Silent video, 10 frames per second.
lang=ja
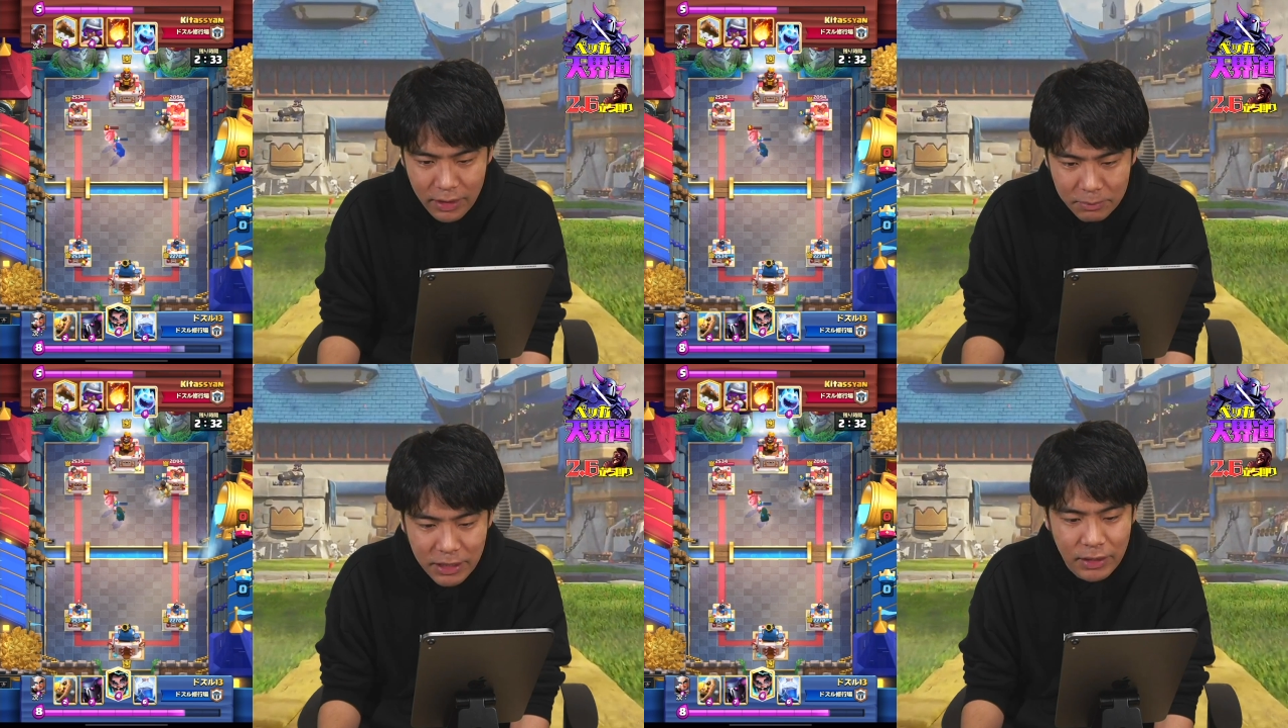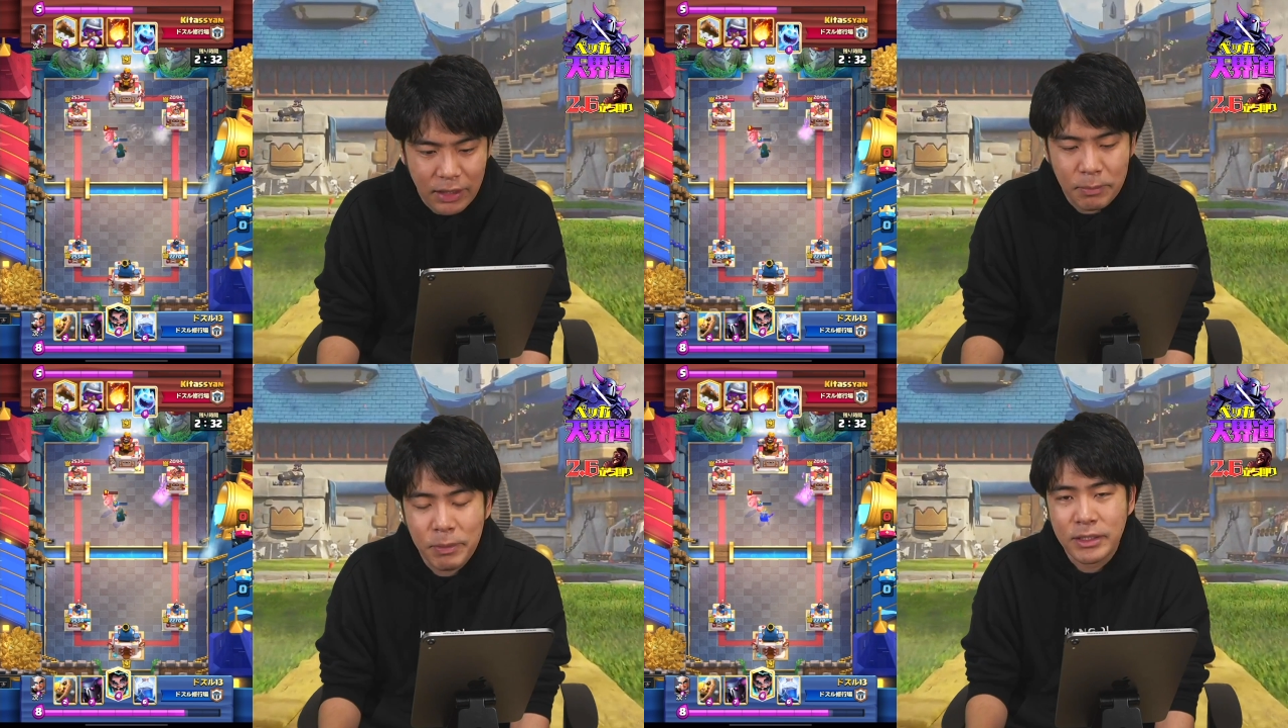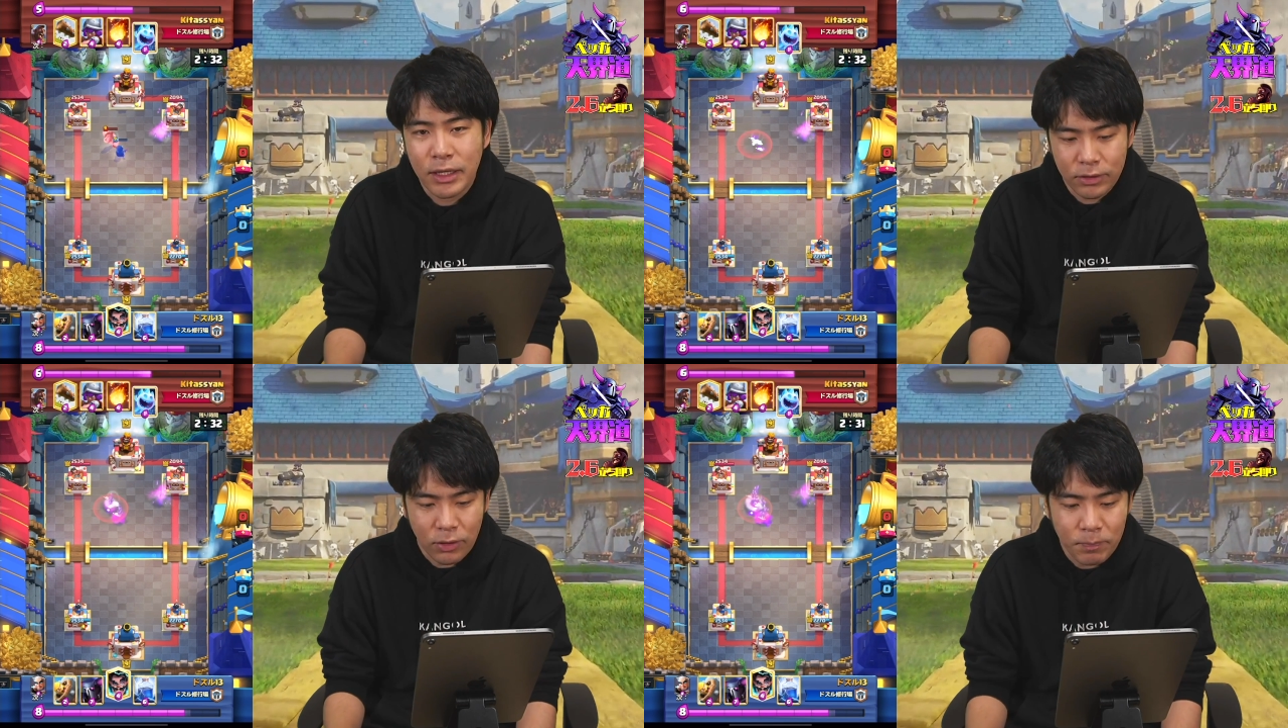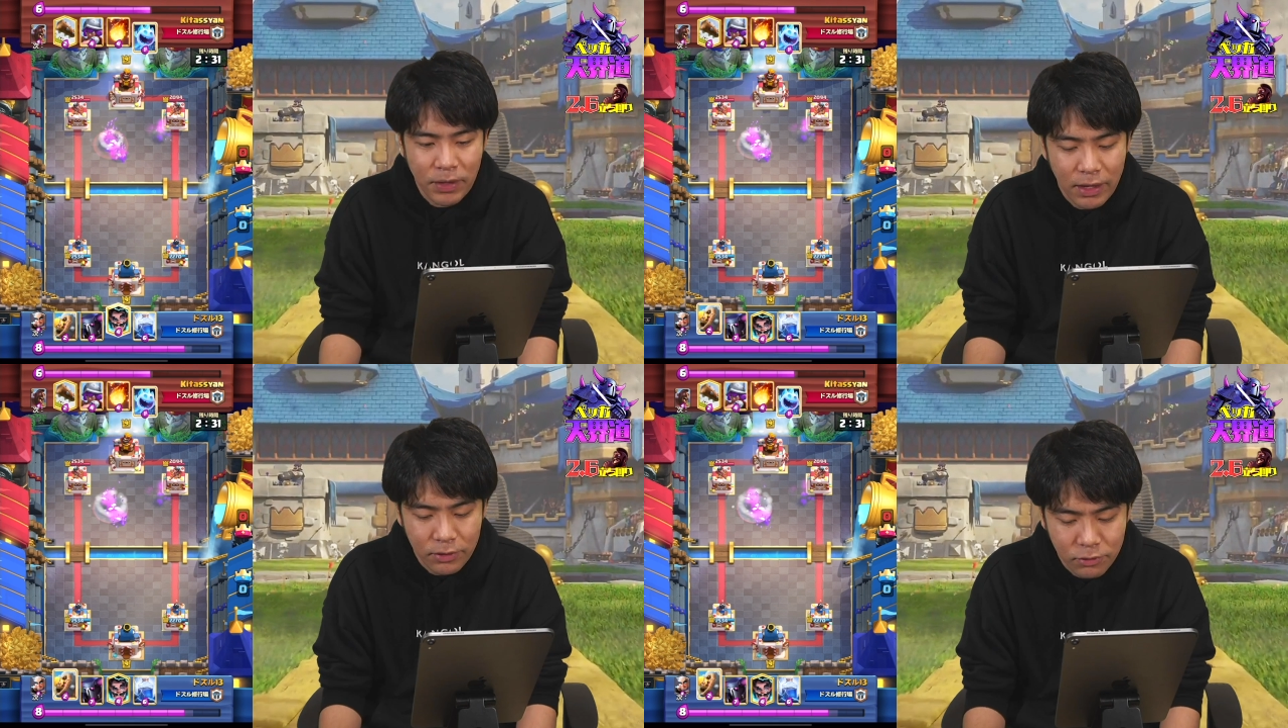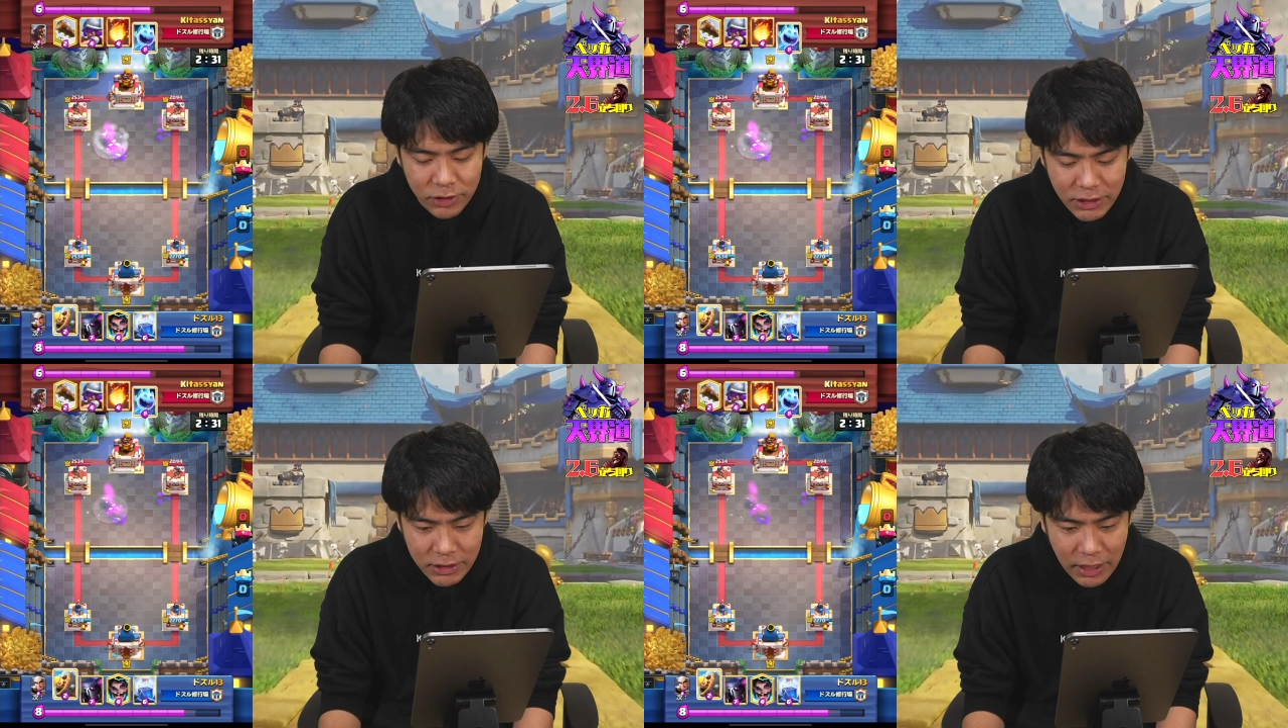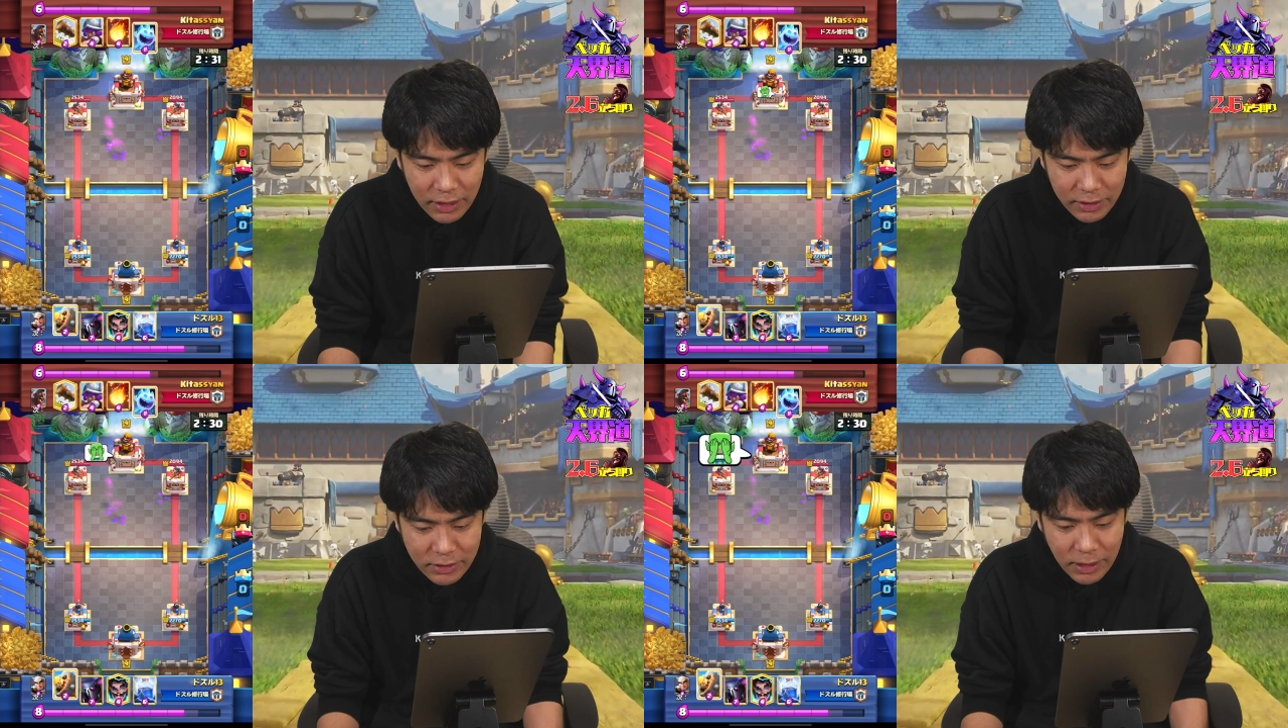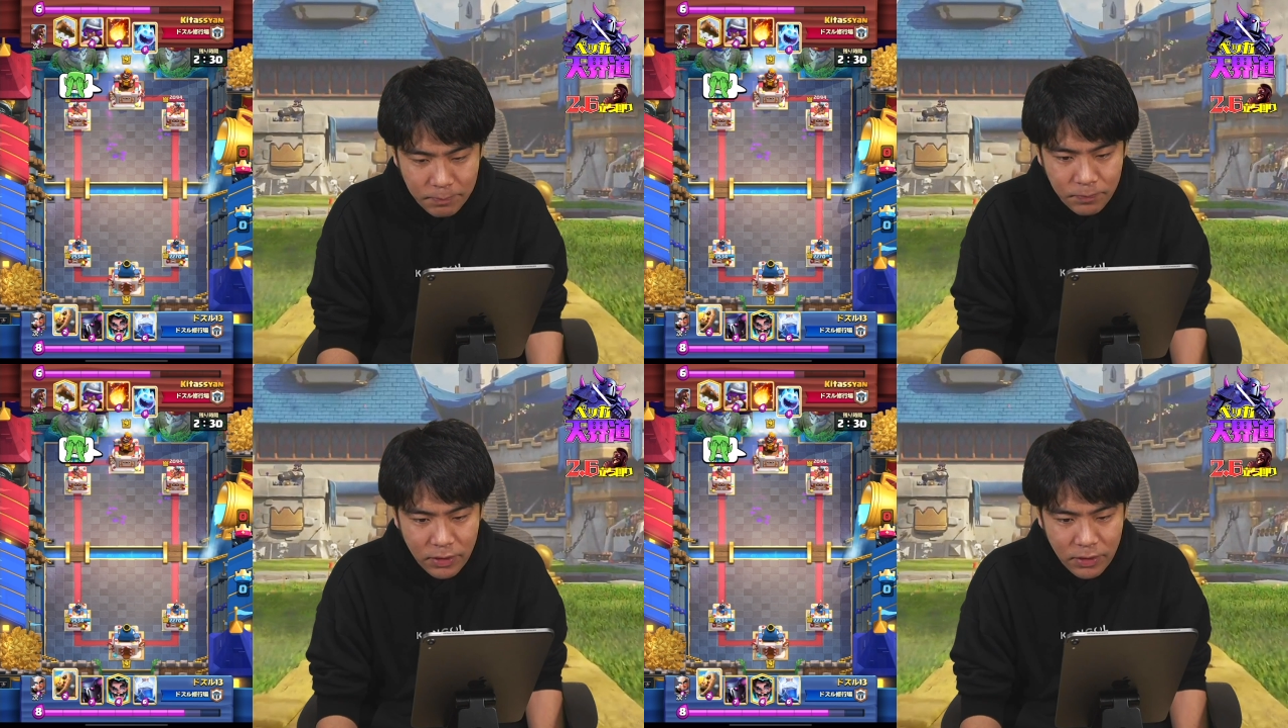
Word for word: ラムライダーが一発入るという美味しい展開でした。